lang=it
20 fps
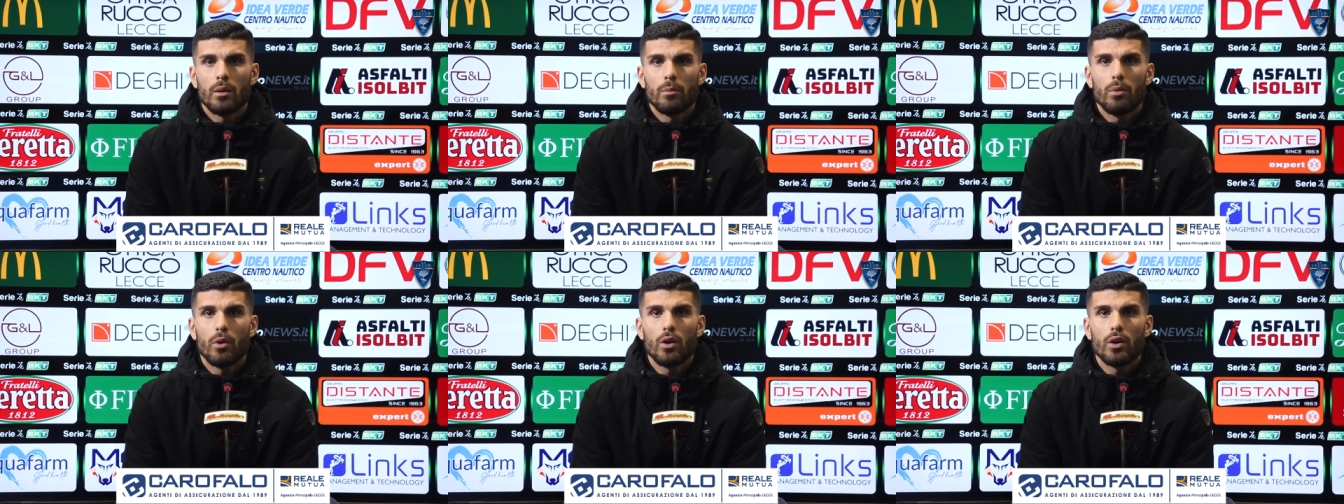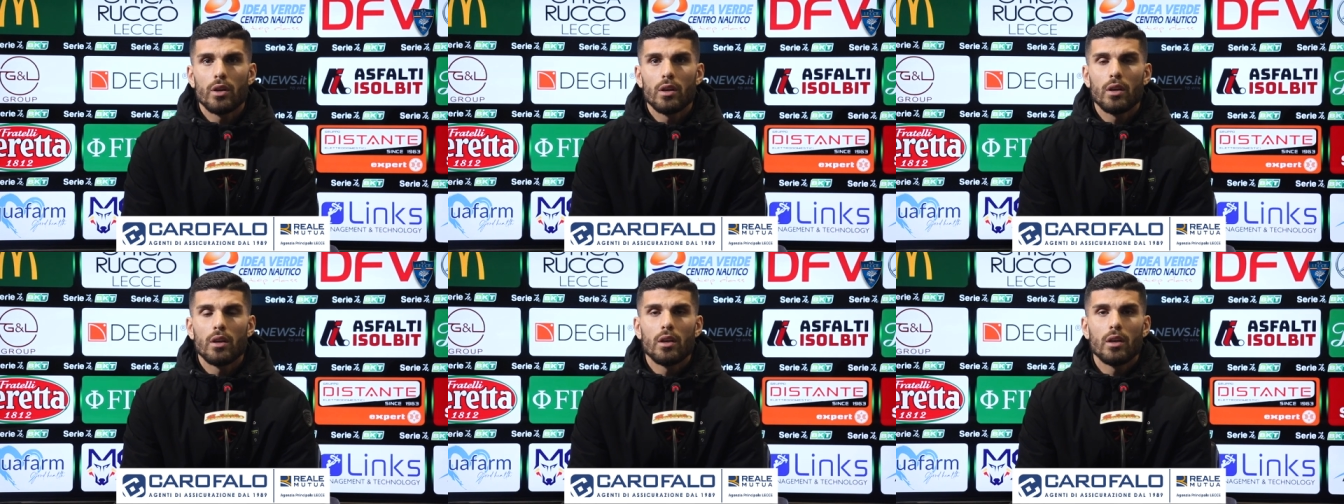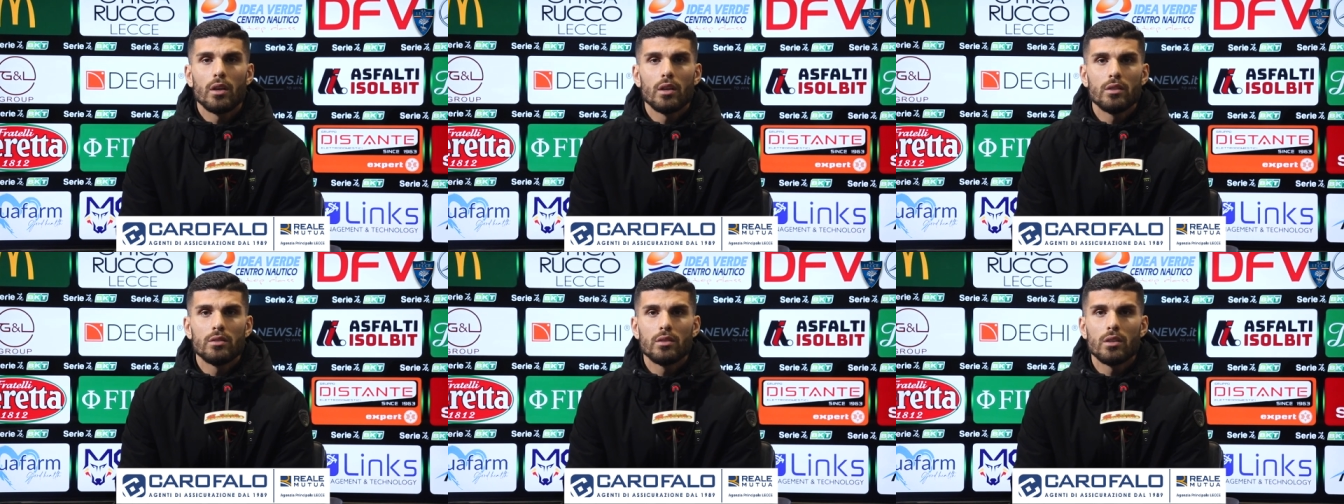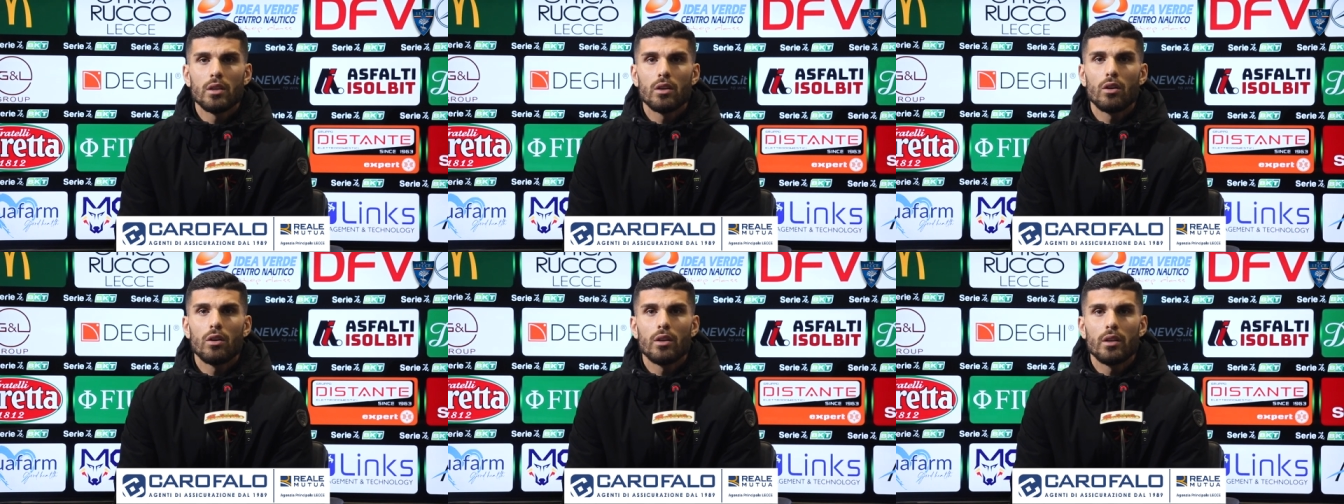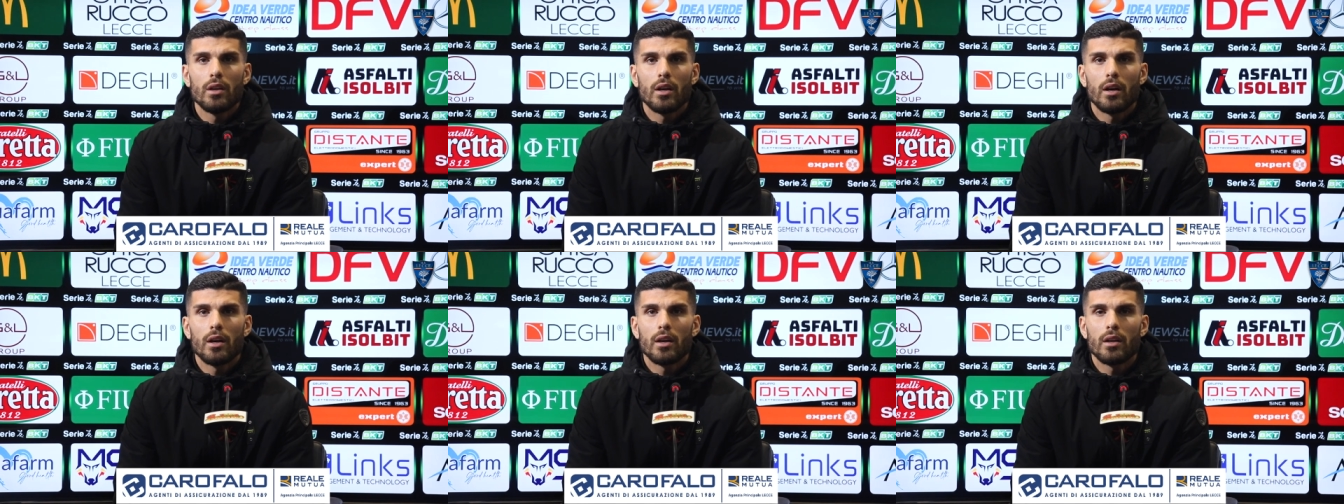poi i
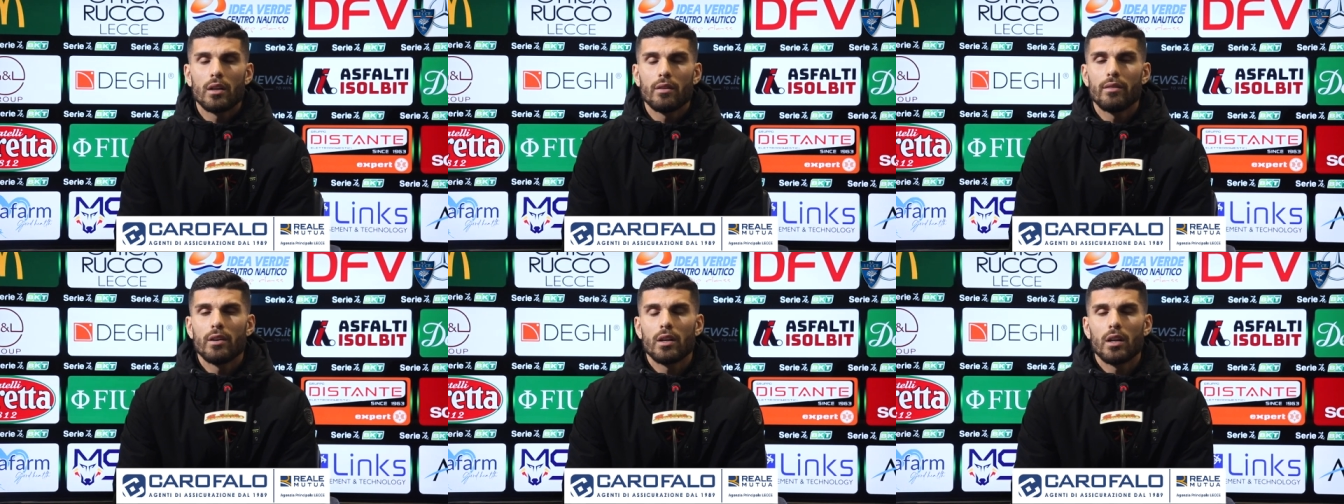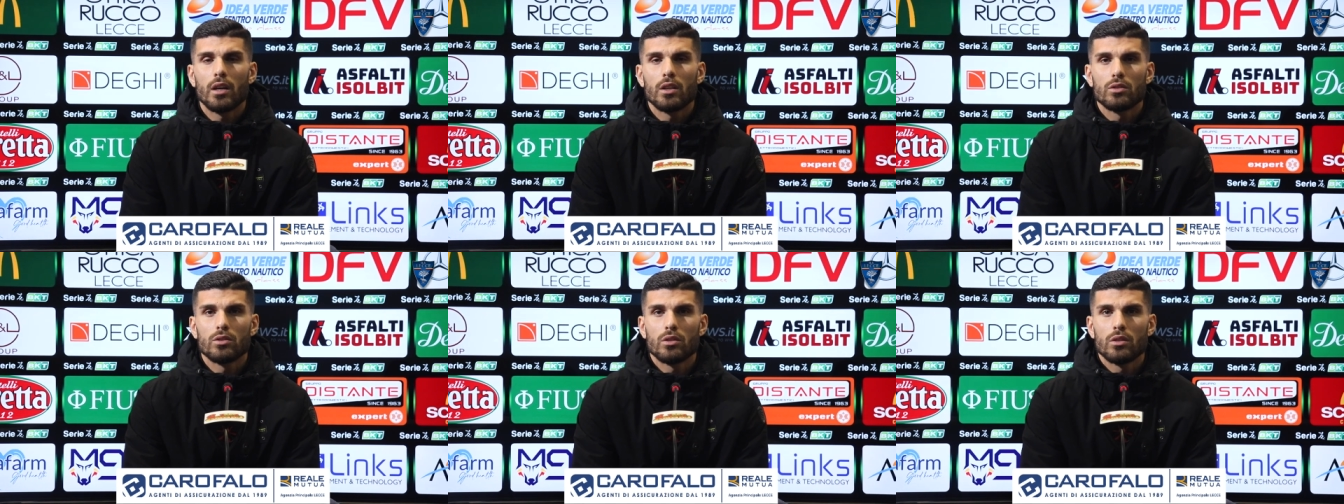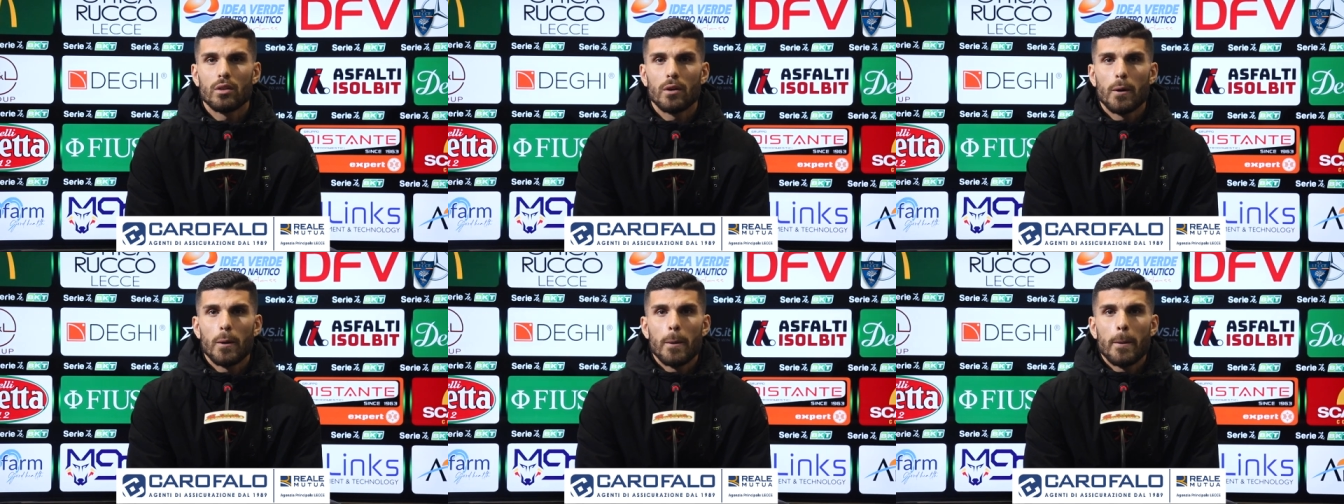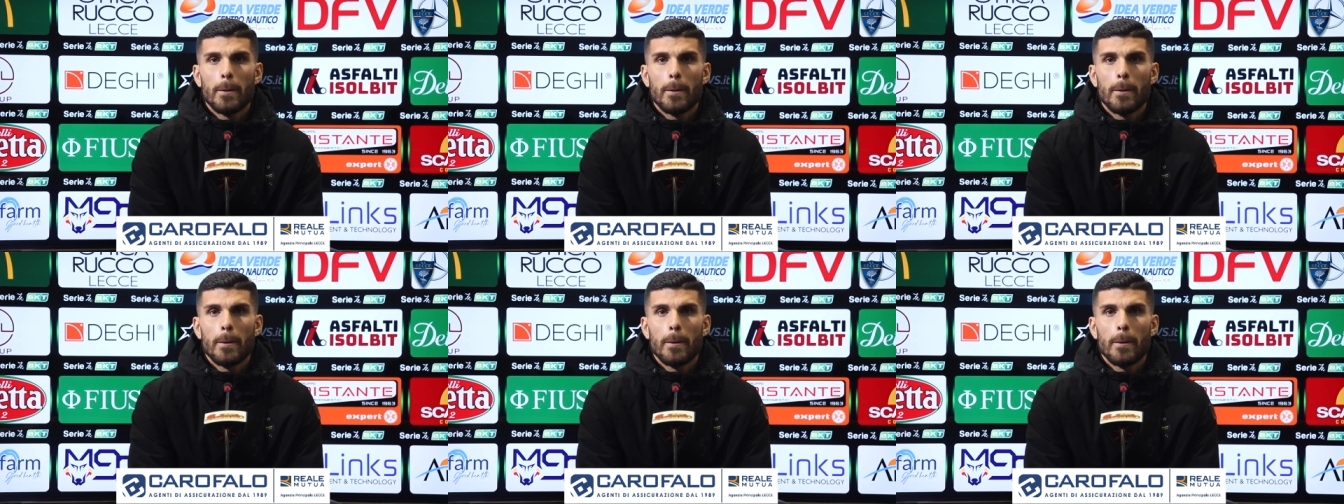singoli arriveranno.